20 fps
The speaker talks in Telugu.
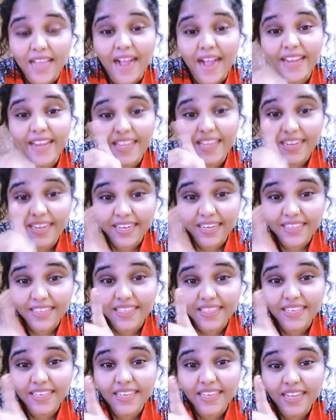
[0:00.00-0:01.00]
ఆడు ఎక్కడ
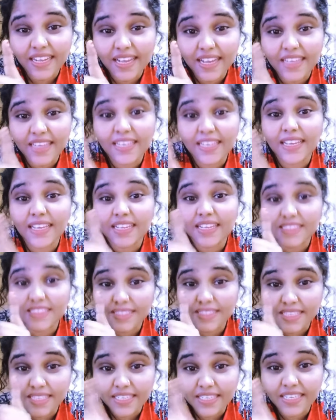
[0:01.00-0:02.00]
తిరిగినా కానీ
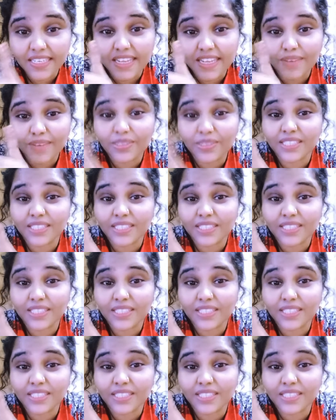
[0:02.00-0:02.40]
లాస్ట్కి ఇంటికే